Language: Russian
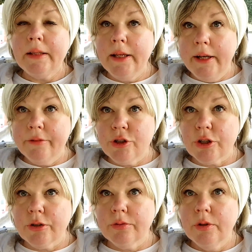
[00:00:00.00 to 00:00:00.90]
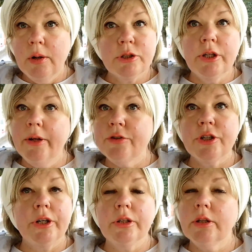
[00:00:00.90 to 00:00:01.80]
не лифчик. Что
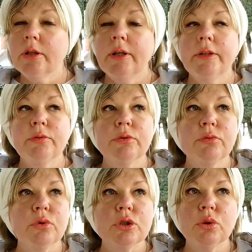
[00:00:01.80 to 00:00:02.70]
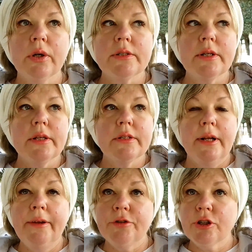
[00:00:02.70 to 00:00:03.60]
лифчик это, это, это вот, что
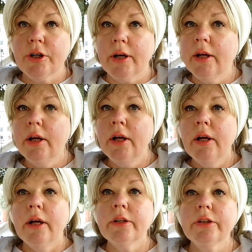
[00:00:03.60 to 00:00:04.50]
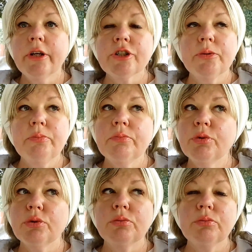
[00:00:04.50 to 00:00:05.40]
касается лифчика – это даже
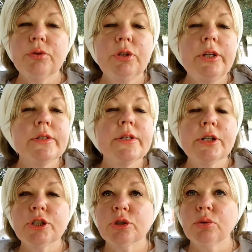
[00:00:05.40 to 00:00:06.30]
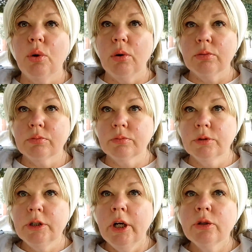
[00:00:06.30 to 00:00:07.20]
вот ни за что.
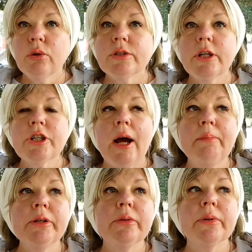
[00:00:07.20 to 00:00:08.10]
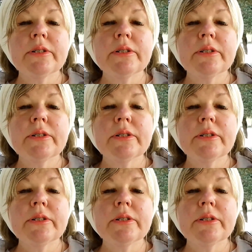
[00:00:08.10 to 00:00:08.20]
То есть даже об этом